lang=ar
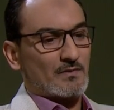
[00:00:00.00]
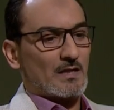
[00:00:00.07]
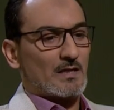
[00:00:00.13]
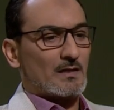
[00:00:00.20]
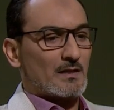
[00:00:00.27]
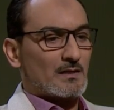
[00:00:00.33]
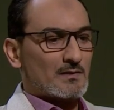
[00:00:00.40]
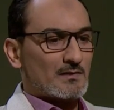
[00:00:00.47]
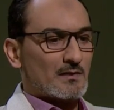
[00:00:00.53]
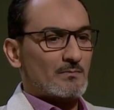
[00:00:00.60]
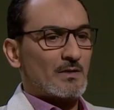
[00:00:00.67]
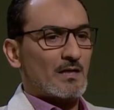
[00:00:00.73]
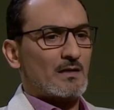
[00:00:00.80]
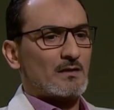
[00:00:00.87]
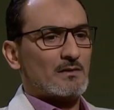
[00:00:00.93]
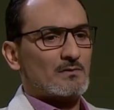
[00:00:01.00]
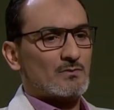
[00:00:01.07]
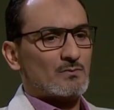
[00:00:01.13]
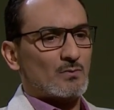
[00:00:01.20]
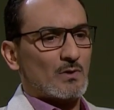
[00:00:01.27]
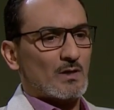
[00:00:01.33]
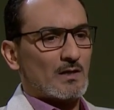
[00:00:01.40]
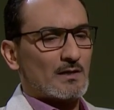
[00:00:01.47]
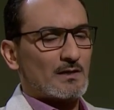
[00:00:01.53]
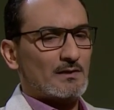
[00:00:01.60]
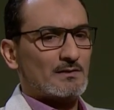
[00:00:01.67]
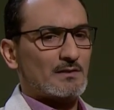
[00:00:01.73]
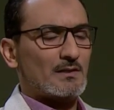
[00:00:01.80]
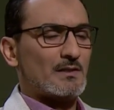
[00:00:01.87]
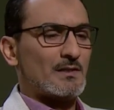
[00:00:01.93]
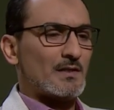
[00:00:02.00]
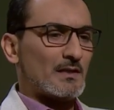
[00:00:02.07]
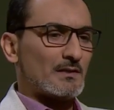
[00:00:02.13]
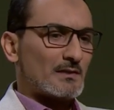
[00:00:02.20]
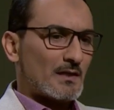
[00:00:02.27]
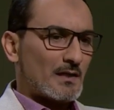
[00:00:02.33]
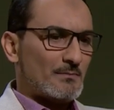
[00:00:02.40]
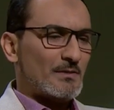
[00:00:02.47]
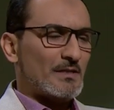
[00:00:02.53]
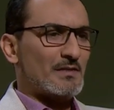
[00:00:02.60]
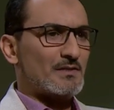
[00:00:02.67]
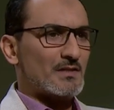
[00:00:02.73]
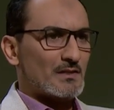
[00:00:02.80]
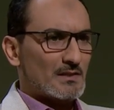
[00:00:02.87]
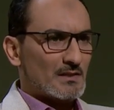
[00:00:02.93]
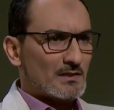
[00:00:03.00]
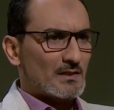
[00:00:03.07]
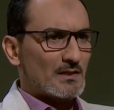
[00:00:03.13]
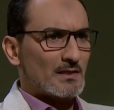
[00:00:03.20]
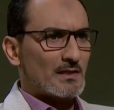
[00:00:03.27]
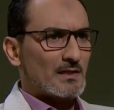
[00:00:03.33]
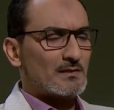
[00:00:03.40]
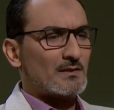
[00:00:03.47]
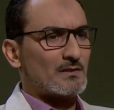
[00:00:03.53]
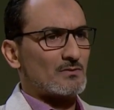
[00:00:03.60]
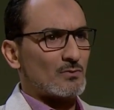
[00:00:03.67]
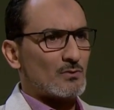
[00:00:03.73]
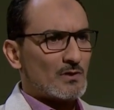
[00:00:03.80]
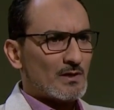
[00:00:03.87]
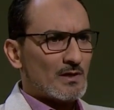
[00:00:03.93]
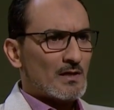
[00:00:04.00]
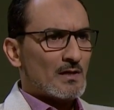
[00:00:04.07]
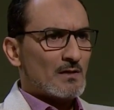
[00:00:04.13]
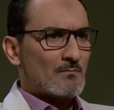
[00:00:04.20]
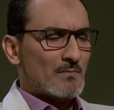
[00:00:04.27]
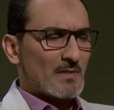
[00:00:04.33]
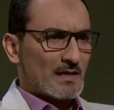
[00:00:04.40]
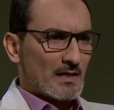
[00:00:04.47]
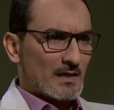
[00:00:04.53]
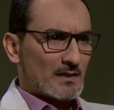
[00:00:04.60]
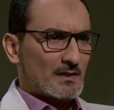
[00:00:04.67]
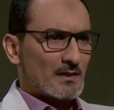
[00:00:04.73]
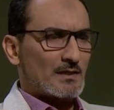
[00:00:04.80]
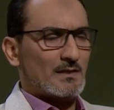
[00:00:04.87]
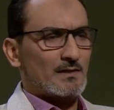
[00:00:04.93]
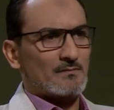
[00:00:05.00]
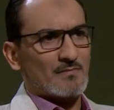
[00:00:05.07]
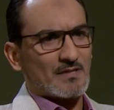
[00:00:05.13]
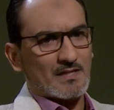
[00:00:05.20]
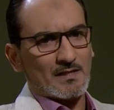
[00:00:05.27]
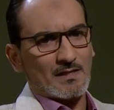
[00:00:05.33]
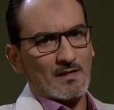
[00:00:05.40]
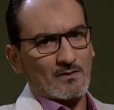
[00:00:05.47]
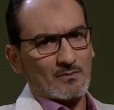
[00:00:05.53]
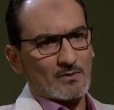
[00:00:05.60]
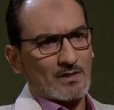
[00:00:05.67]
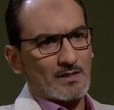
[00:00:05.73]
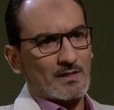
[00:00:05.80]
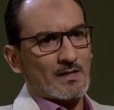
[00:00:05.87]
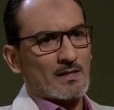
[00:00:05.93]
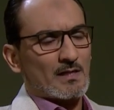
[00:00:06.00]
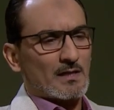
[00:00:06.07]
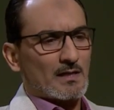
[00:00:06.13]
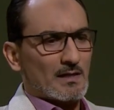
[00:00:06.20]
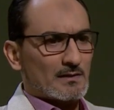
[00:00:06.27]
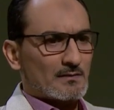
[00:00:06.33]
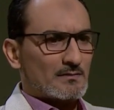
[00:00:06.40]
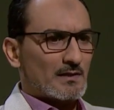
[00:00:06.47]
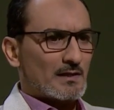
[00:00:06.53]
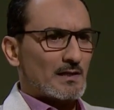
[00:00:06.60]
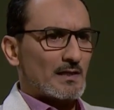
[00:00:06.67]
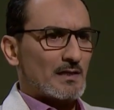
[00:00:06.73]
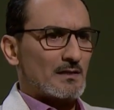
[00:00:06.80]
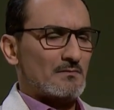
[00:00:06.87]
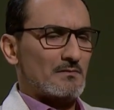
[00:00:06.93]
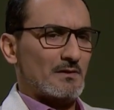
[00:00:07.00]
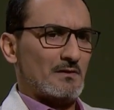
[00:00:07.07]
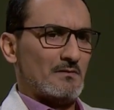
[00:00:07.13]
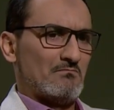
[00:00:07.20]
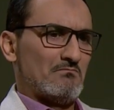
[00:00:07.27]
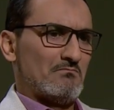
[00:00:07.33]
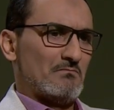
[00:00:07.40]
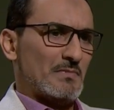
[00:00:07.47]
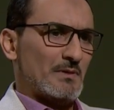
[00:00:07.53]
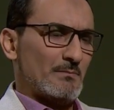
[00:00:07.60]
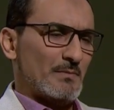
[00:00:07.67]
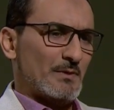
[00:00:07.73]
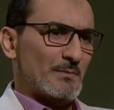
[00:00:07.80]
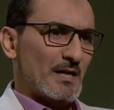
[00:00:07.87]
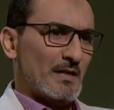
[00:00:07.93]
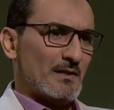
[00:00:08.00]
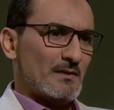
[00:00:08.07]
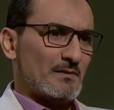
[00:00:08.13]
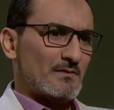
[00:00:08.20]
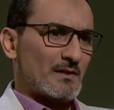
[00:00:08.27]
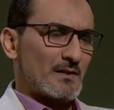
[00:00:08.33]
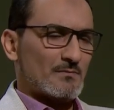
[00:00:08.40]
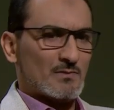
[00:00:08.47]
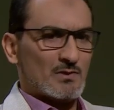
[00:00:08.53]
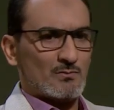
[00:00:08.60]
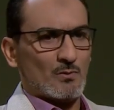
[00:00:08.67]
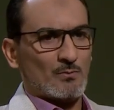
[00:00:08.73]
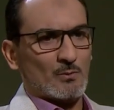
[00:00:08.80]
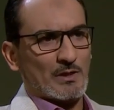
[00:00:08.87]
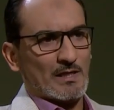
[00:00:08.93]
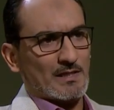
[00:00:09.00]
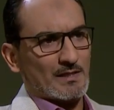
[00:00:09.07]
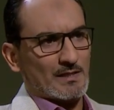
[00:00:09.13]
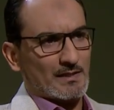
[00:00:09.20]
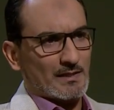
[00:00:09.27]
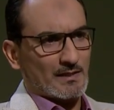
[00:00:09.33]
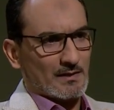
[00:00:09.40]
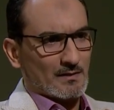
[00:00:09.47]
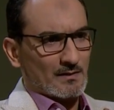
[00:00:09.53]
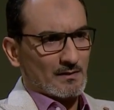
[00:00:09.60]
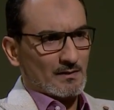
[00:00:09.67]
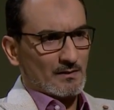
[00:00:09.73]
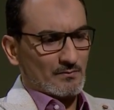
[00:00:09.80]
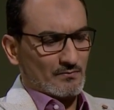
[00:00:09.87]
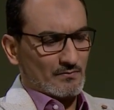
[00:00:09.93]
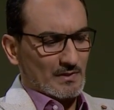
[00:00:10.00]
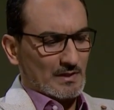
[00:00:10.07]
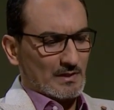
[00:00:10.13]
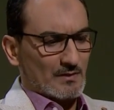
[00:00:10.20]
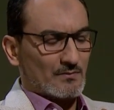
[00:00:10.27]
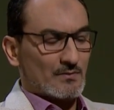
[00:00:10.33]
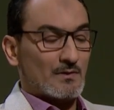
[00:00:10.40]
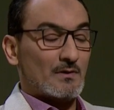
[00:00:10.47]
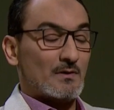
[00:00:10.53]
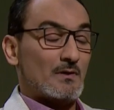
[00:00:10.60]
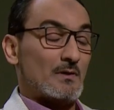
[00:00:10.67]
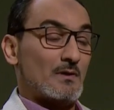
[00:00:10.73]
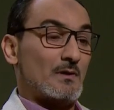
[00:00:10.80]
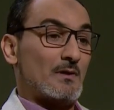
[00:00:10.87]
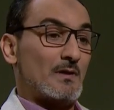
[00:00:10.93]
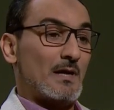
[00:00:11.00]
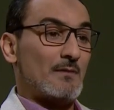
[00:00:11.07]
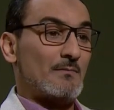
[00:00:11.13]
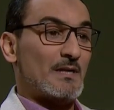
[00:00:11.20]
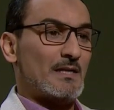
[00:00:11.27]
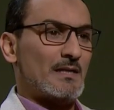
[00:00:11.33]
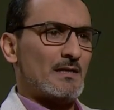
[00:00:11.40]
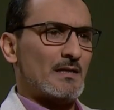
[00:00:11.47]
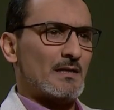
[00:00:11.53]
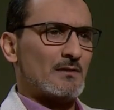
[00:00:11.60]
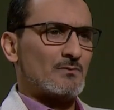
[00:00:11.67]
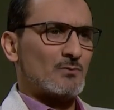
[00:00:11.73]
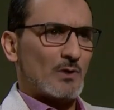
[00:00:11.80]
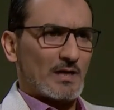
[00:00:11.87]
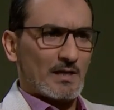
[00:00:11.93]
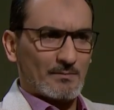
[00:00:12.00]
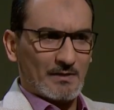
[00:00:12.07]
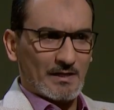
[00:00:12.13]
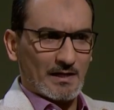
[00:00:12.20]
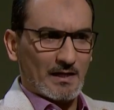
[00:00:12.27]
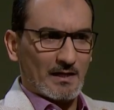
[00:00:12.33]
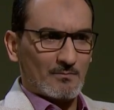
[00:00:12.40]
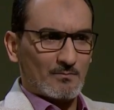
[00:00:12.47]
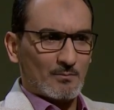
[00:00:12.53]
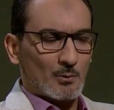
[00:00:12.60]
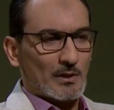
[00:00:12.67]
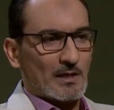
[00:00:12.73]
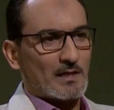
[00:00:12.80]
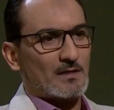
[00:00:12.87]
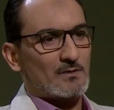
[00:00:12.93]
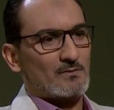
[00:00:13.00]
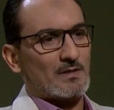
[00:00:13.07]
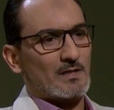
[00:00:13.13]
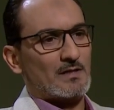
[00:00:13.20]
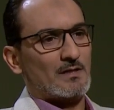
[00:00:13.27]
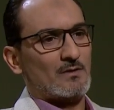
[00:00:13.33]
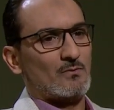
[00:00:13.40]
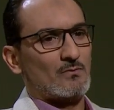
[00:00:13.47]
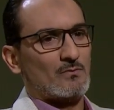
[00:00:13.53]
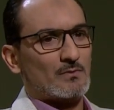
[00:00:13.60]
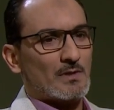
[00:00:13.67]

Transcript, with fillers: في الحلقات السابقة كنت واقع تحت ضغط قبلي شديد أن لا تترك مكانك لمثل هؤلاء أنت الآن يعني بمعنى أنت رمز ومناضل لي في آه، عملية تحارب الإرهاب ولكن أنا